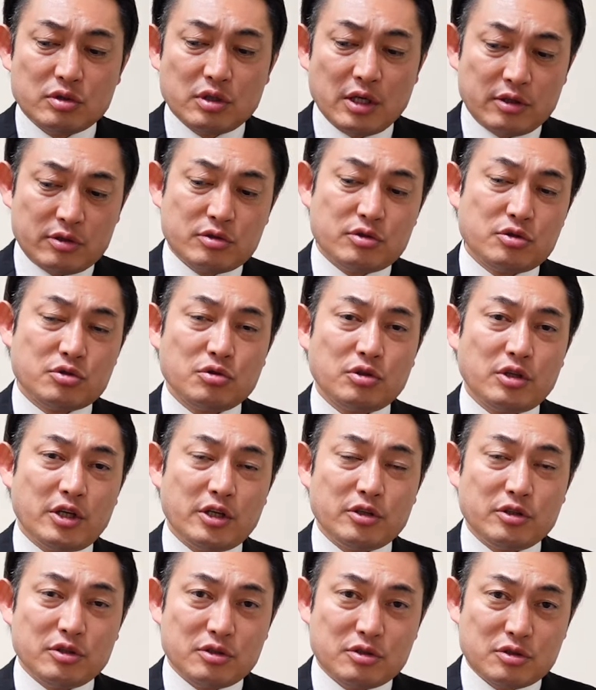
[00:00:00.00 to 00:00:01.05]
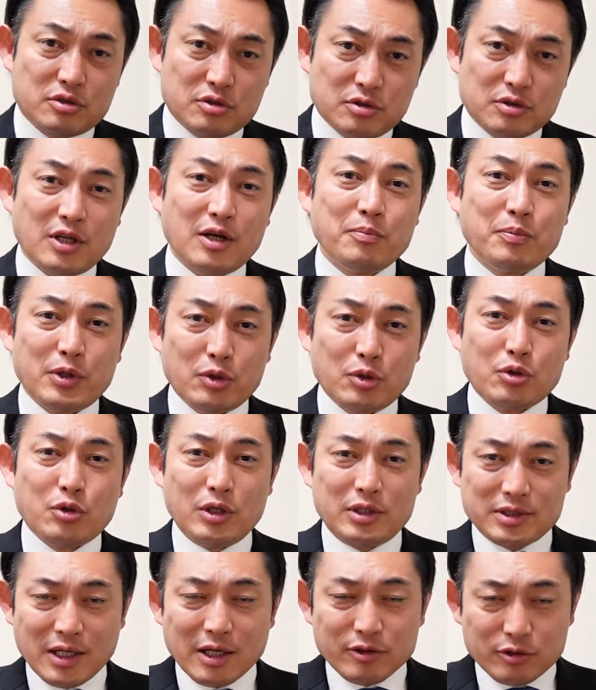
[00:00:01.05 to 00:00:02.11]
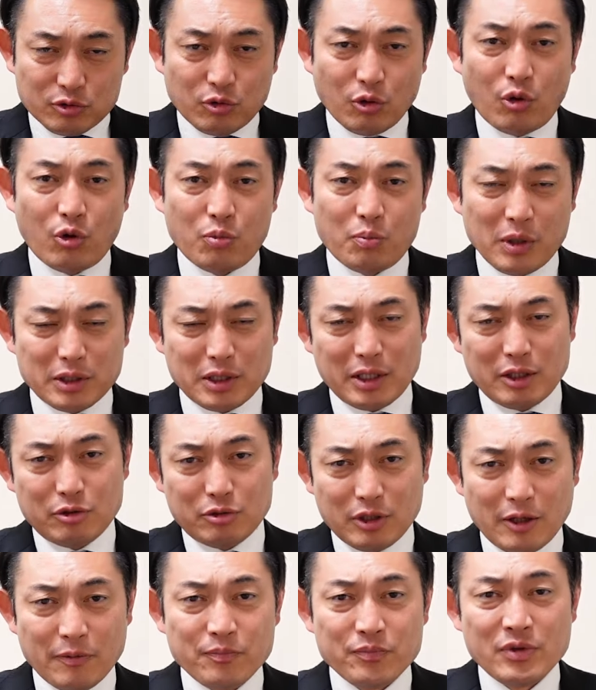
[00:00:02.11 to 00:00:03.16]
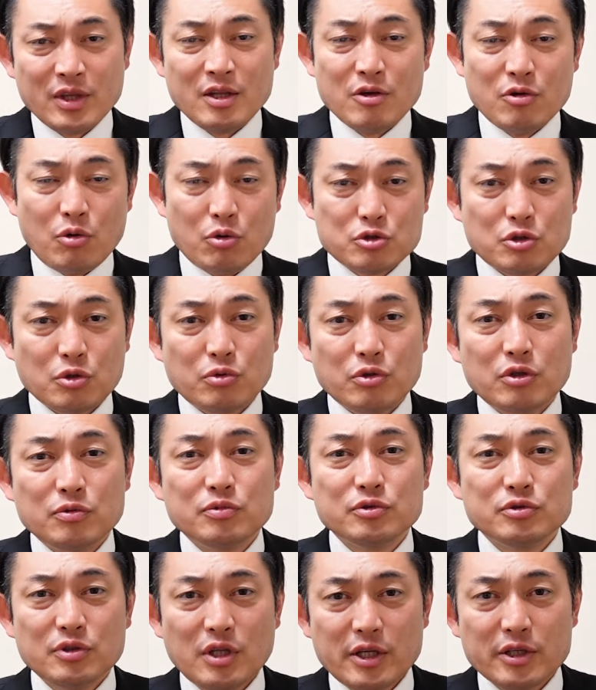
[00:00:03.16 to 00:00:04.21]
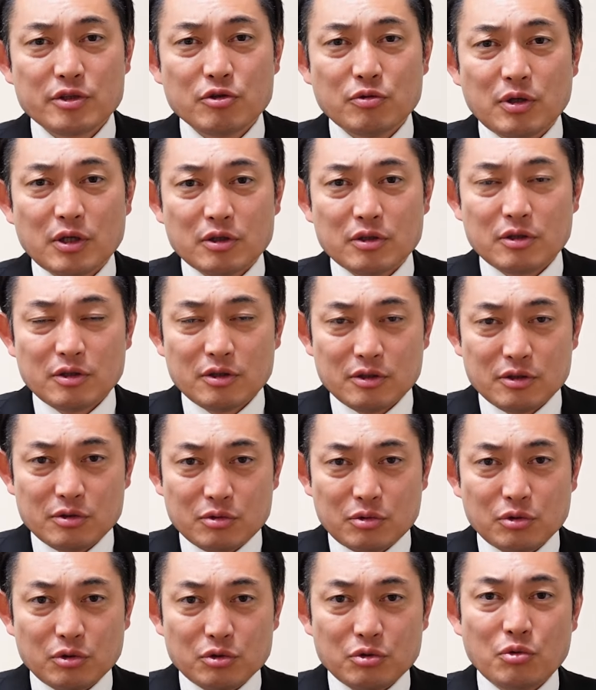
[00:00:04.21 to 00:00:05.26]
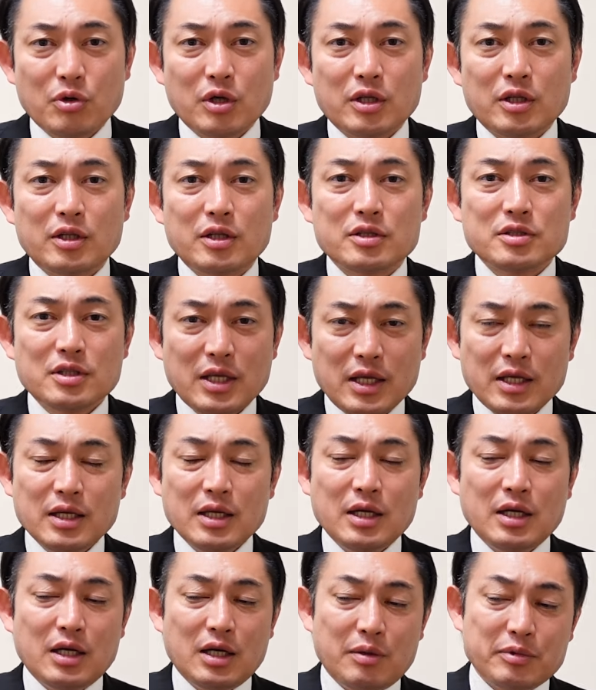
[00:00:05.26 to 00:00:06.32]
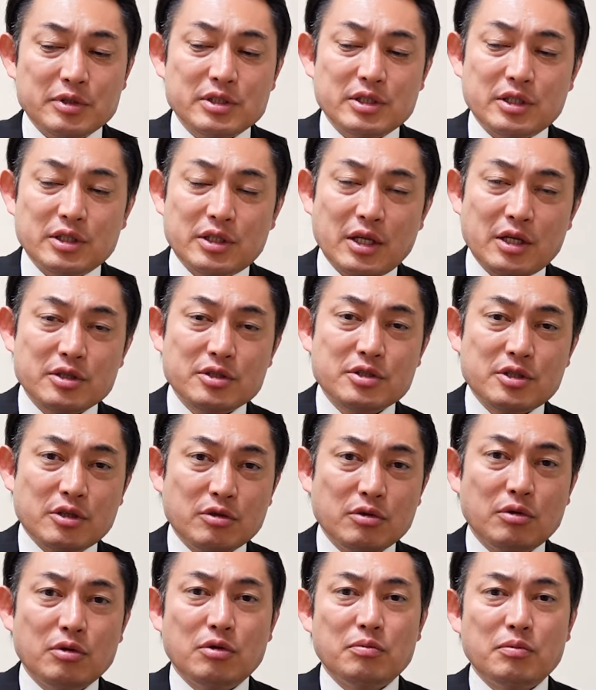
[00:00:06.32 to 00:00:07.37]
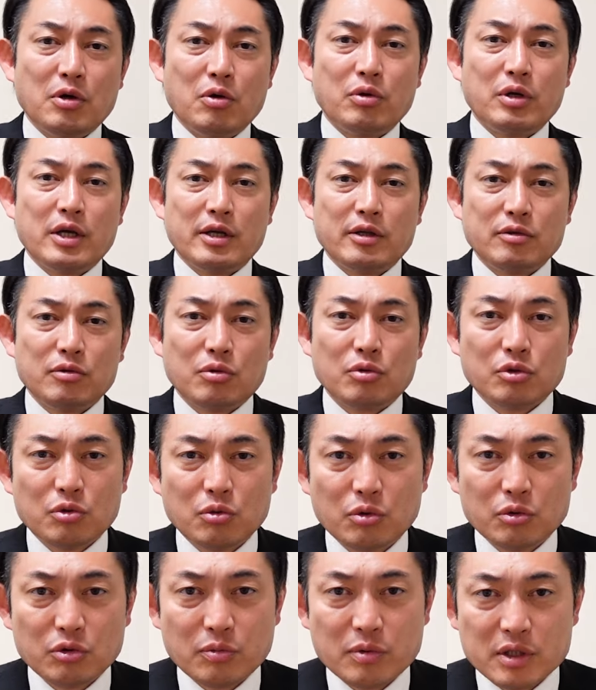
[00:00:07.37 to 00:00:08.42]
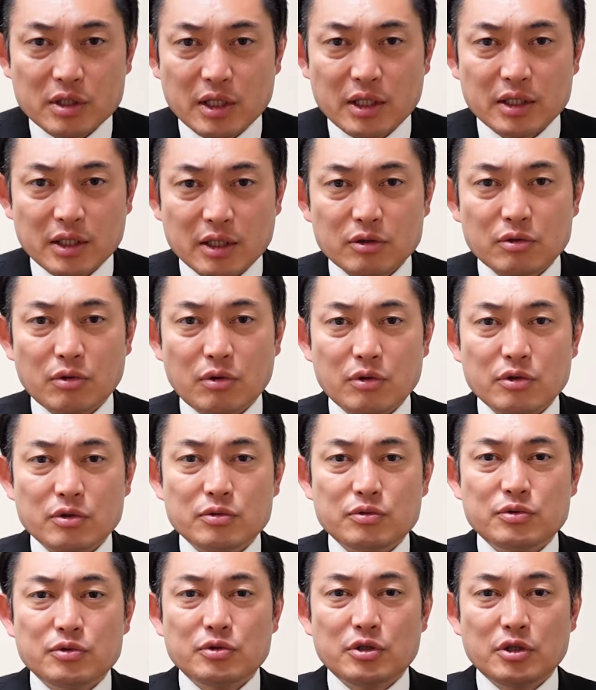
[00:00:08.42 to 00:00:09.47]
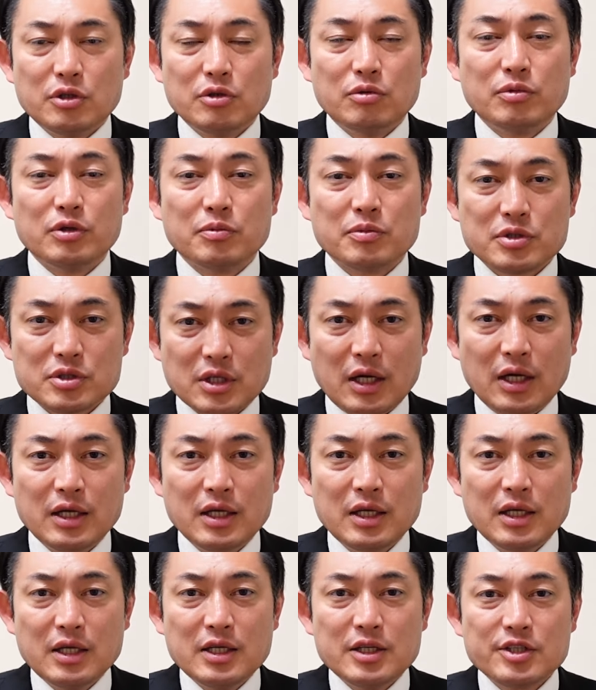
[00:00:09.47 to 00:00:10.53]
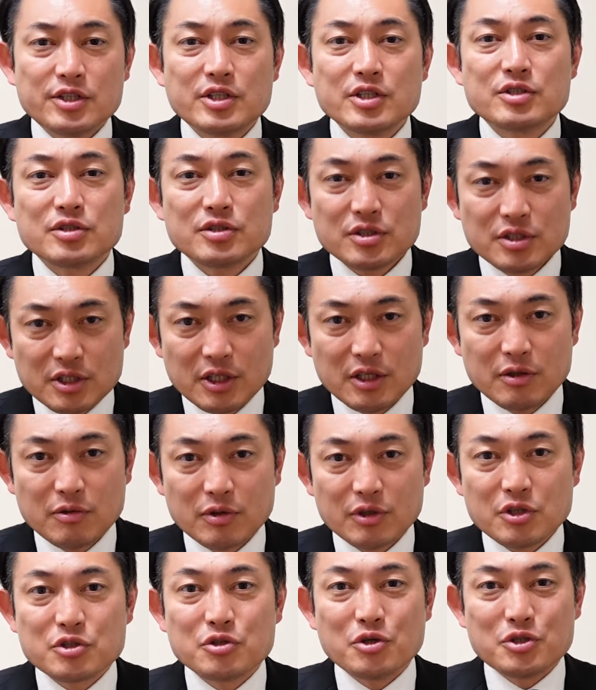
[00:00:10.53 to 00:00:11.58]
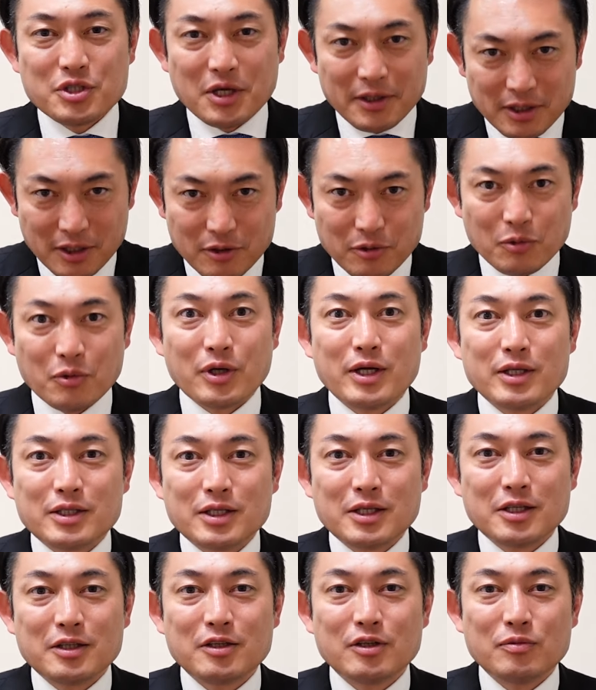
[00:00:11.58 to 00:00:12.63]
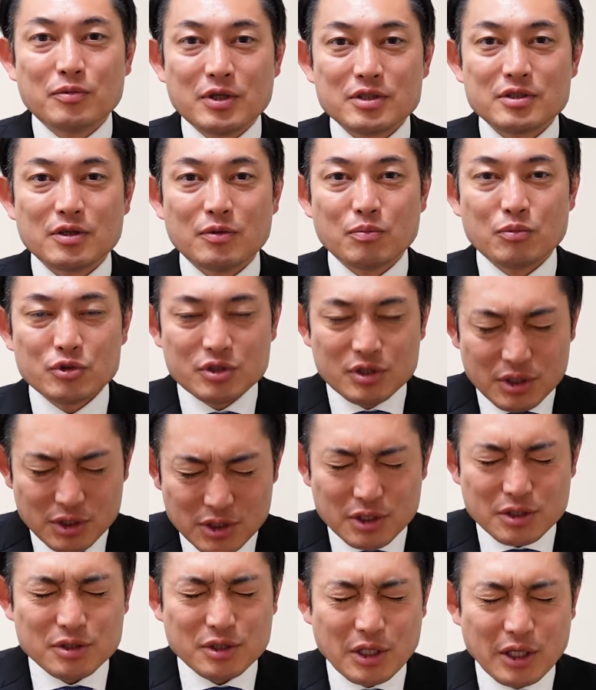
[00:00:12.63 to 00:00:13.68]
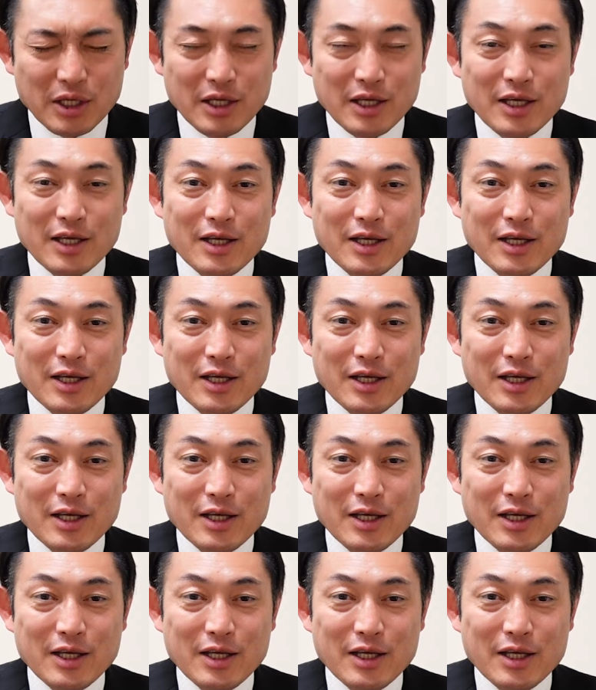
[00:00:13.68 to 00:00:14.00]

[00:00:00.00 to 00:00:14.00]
X 上で中途半端に書くとまたいろんな憶測を呼ぶんで今日はこの動画でですね浜田さんに対しての、まお礼のことを述べたいなというふうに思いました引き続き私のチャンネルをご覧いただいている皆さんも是非ですね